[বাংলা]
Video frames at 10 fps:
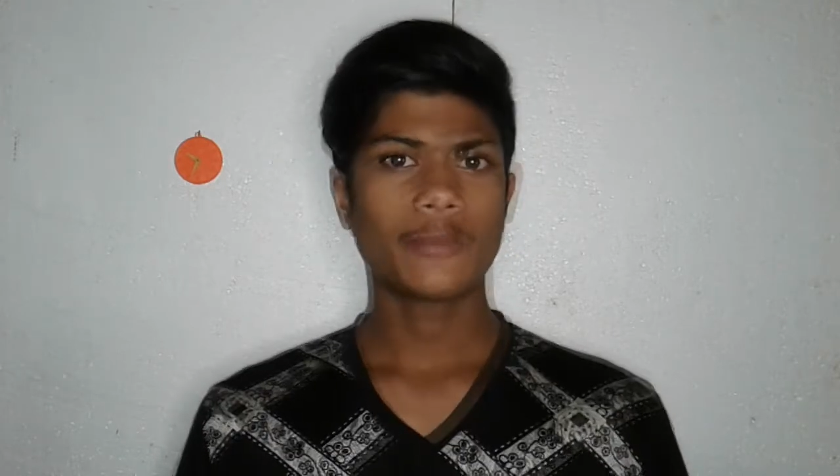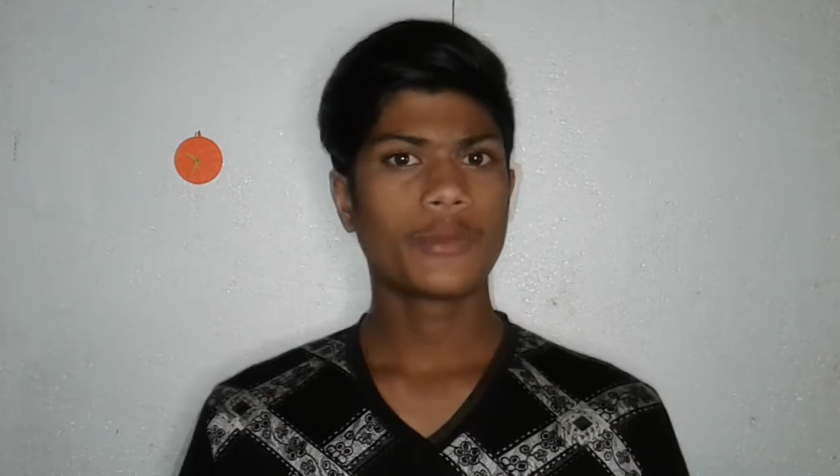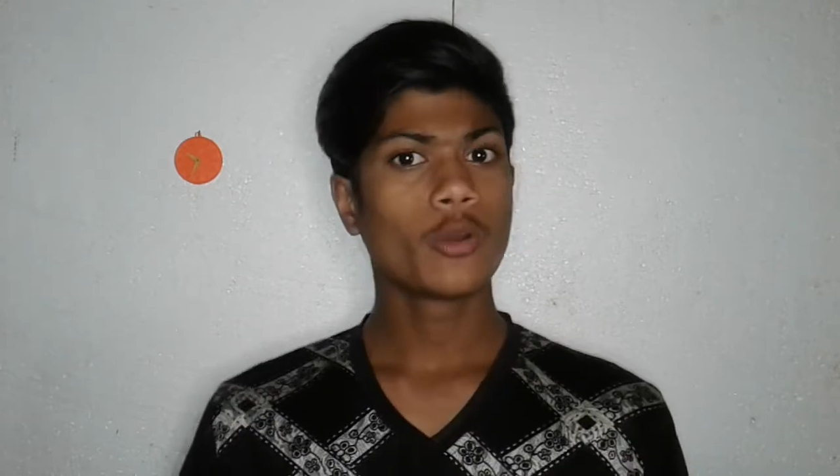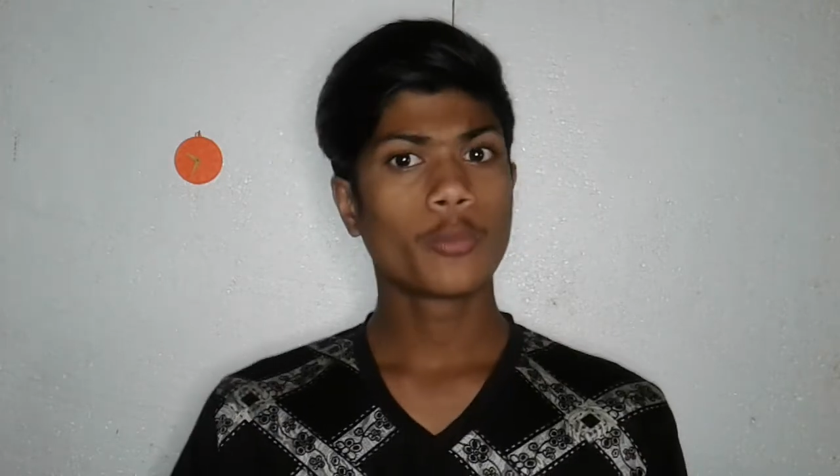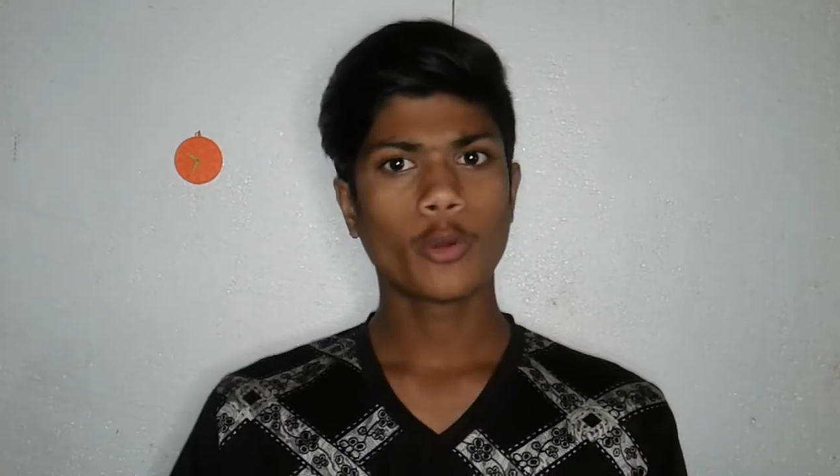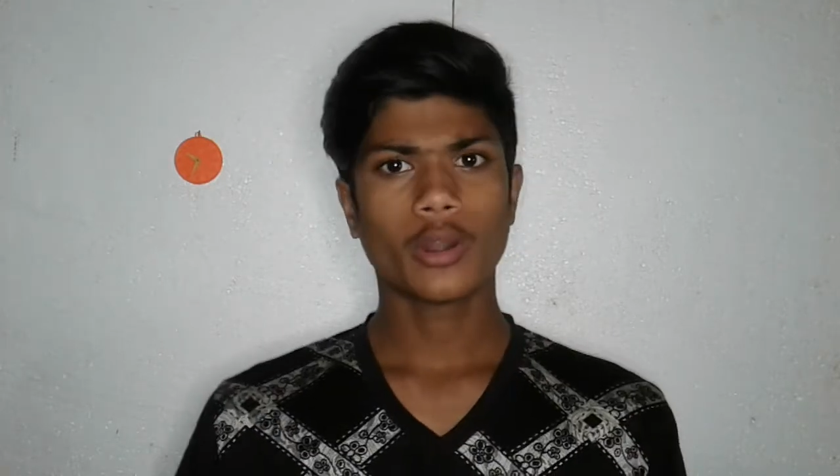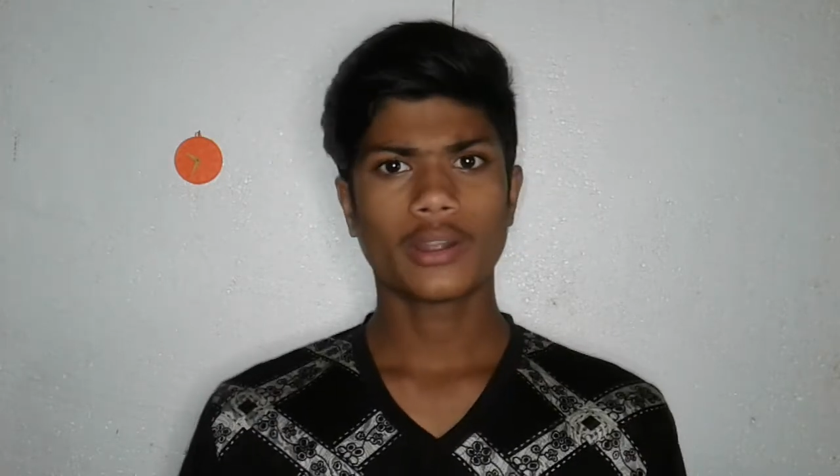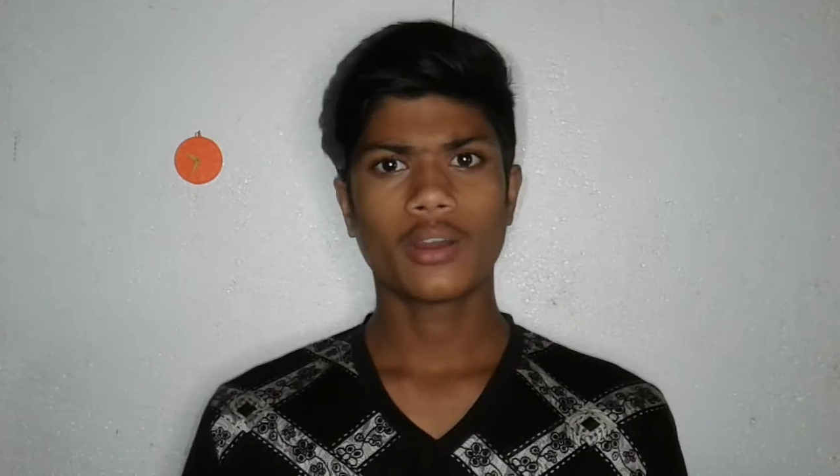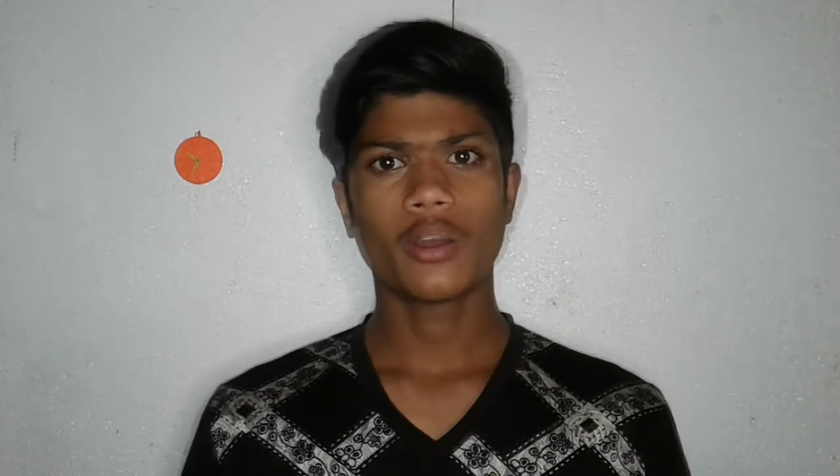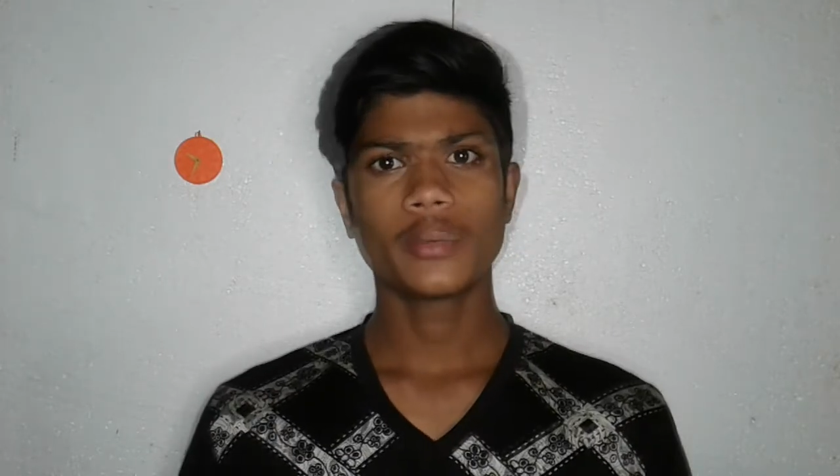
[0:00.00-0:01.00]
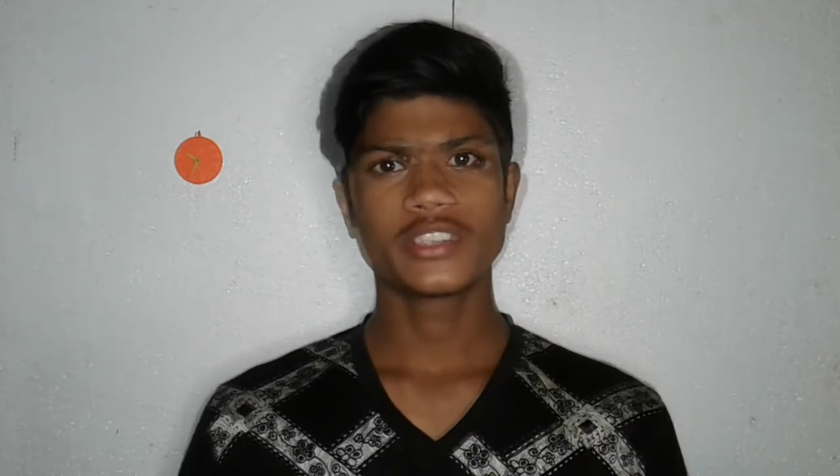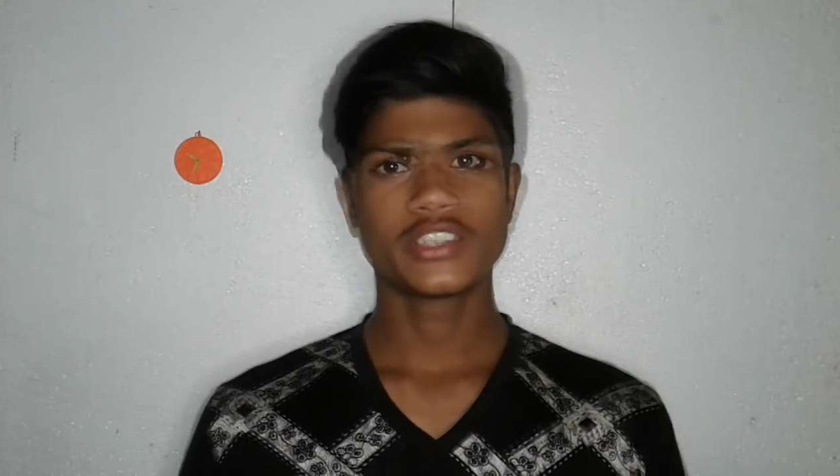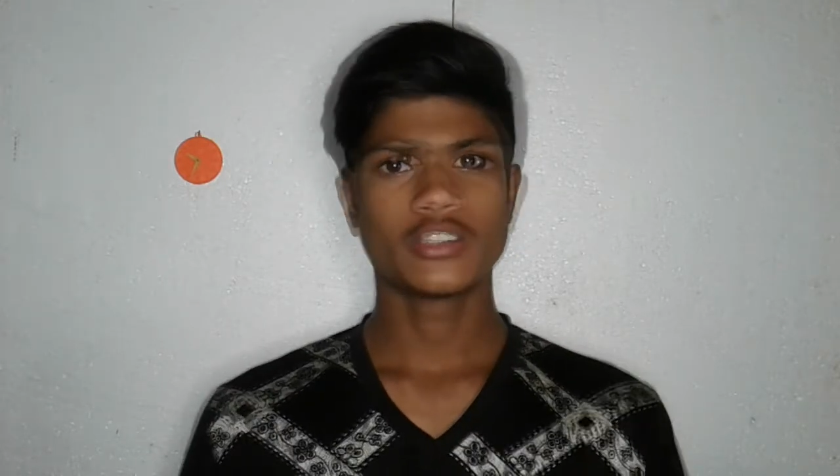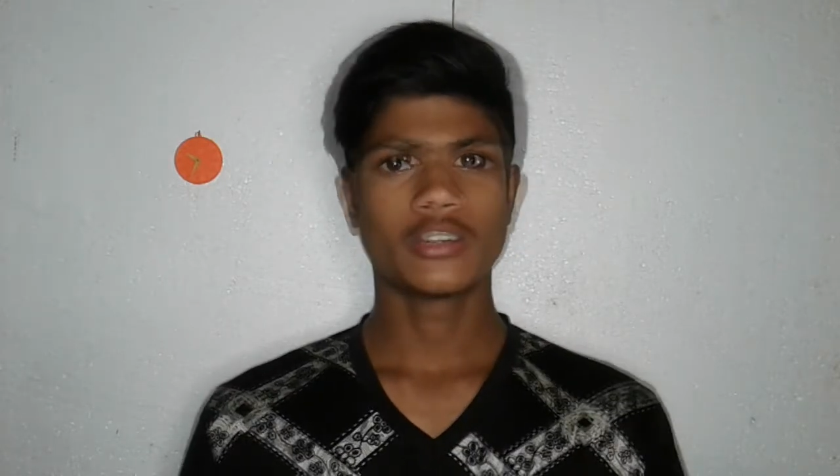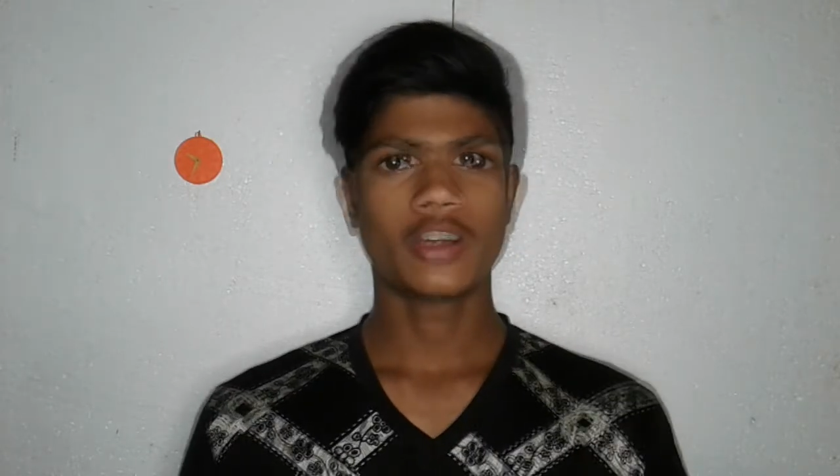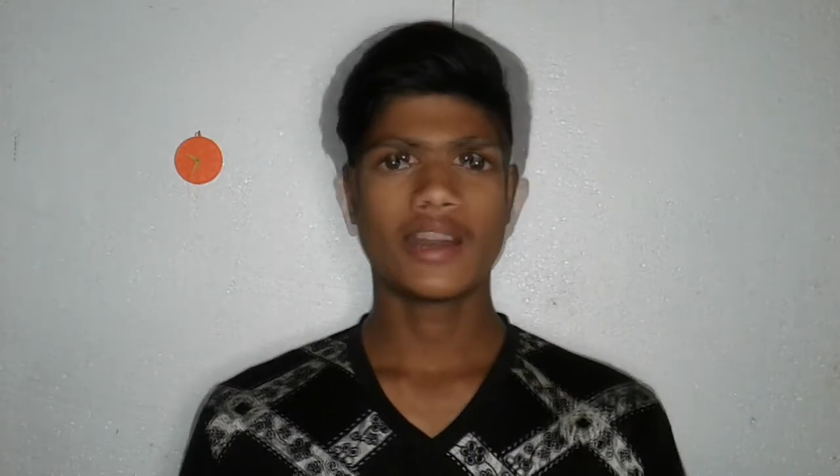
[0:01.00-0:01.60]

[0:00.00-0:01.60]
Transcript: যে আপনার উপকারটা হবে সেটি হলো